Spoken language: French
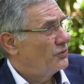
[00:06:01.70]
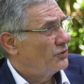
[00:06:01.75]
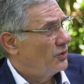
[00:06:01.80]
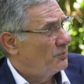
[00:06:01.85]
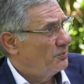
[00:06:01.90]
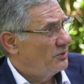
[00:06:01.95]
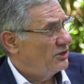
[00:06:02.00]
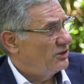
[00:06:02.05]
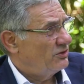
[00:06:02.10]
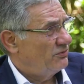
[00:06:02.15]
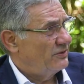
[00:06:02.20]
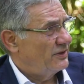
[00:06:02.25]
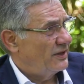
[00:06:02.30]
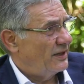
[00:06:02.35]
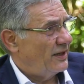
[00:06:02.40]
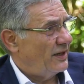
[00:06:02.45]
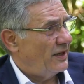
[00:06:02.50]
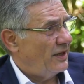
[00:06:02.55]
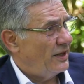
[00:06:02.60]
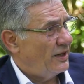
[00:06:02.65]
de
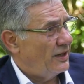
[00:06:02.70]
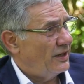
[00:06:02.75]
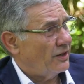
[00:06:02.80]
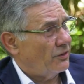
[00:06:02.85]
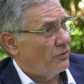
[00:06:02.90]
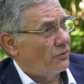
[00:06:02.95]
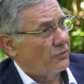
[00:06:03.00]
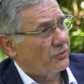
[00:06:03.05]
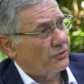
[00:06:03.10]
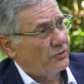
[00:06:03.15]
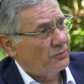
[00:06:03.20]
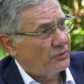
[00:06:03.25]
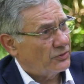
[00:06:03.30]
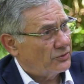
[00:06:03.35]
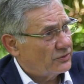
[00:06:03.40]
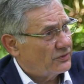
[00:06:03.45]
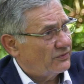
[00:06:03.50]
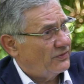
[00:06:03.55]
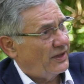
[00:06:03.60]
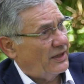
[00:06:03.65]
Bichwiller, on
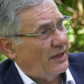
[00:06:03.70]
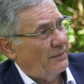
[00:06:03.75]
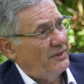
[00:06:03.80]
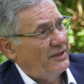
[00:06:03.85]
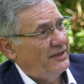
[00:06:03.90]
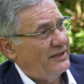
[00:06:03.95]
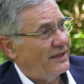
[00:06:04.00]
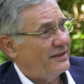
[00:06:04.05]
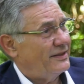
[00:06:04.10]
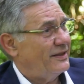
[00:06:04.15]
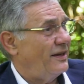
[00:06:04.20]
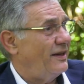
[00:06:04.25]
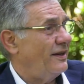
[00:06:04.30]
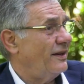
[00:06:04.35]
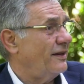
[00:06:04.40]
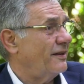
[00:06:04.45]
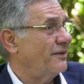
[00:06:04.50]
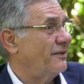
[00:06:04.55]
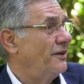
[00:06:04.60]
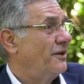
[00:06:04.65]
remonte vers la
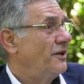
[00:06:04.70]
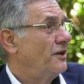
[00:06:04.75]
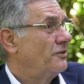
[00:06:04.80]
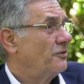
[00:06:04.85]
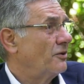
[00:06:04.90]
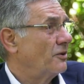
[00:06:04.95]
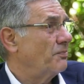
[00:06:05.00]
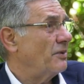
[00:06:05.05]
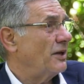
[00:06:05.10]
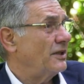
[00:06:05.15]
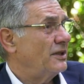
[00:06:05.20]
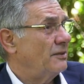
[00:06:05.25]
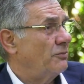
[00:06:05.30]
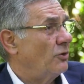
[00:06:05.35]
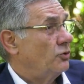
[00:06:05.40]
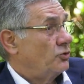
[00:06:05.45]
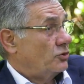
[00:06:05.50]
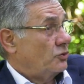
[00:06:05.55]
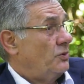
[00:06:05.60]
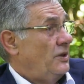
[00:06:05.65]
médiathèque. Donc
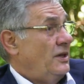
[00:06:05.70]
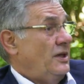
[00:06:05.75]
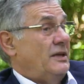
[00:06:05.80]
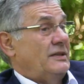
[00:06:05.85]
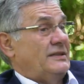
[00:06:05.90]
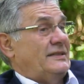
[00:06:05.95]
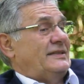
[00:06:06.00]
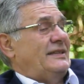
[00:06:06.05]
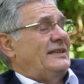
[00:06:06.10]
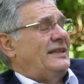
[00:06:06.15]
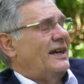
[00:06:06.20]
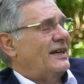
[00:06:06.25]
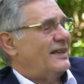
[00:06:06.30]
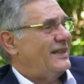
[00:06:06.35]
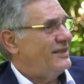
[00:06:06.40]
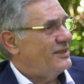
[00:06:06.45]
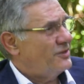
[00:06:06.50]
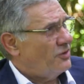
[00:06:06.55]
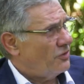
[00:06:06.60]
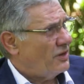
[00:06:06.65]
pratiquement, aujourd'hui, c'est un
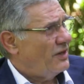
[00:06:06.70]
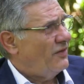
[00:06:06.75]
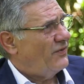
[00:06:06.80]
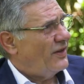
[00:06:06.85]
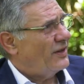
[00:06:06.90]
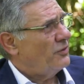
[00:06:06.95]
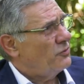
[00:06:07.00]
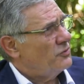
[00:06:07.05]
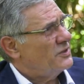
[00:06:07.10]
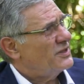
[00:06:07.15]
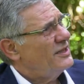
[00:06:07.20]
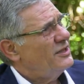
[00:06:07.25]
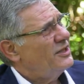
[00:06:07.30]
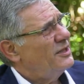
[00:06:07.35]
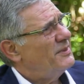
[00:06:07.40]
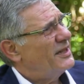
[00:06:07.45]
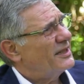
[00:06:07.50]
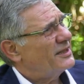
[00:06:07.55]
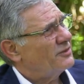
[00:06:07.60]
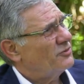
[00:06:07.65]
réseau qui fait 12
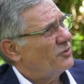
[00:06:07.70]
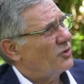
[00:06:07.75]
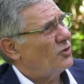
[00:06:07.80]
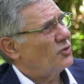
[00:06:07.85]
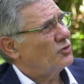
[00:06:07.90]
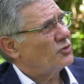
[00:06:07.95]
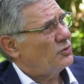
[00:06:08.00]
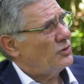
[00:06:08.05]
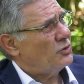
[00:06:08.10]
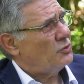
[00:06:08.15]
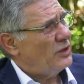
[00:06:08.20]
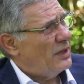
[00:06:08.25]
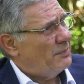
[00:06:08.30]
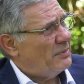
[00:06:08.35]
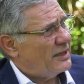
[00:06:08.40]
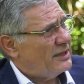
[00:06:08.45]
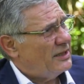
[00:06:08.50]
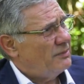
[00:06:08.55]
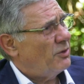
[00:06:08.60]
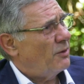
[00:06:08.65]
km. Donc aujourd'hui, tous les
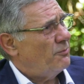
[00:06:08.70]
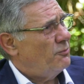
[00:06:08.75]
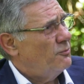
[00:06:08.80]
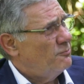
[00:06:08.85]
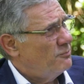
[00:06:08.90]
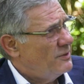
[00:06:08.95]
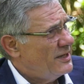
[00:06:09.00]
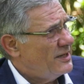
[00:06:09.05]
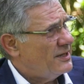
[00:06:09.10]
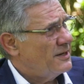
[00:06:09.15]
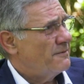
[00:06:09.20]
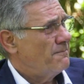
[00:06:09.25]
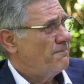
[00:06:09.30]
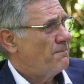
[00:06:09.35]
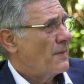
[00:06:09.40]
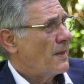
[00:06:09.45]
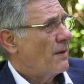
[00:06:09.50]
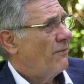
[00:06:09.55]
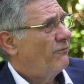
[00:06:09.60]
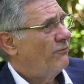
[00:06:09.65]
bâtiments publics
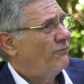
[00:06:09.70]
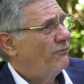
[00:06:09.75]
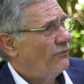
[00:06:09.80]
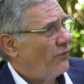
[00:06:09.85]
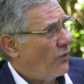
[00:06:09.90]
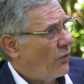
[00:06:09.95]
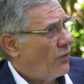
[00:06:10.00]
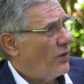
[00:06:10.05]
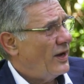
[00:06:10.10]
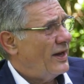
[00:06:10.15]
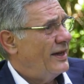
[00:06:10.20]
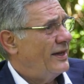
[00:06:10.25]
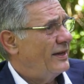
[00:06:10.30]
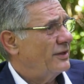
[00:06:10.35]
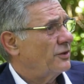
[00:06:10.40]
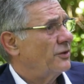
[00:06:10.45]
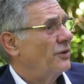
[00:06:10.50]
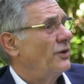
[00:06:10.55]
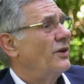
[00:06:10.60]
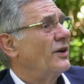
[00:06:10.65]
vont
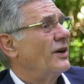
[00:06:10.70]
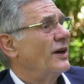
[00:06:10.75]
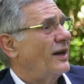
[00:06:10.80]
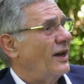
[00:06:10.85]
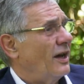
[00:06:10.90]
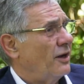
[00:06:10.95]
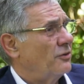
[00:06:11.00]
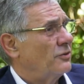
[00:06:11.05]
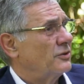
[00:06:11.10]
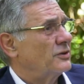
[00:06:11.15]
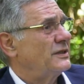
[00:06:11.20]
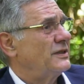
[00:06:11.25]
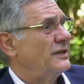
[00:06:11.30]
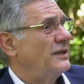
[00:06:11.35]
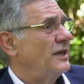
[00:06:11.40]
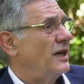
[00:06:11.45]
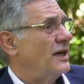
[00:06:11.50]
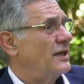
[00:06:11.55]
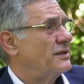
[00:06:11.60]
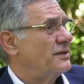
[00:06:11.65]
être
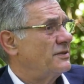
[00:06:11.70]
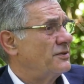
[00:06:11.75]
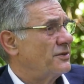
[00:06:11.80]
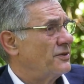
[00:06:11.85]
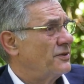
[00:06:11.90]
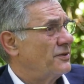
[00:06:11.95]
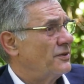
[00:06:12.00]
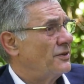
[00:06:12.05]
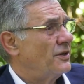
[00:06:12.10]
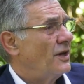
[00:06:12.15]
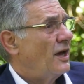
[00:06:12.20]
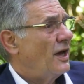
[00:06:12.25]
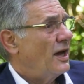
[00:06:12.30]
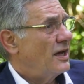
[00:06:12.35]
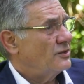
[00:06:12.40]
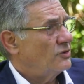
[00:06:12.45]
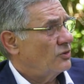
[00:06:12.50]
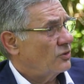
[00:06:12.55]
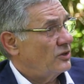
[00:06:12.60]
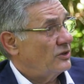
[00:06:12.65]
raccordés à ce
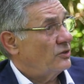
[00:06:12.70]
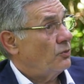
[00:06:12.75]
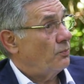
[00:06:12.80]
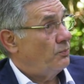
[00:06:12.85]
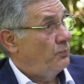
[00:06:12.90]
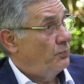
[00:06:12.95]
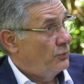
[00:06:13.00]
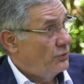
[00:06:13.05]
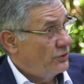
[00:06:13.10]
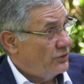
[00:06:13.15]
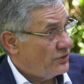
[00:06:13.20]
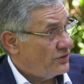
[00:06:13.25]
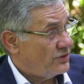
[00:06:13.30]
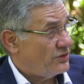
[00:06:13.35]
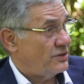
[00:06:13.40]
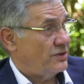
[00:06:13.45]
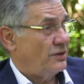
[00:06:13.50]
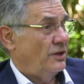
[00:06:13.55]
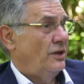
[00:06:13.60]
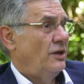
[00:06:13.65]
réseau,
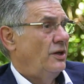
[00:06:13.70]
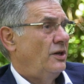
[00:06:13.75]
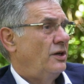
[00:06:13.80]
plus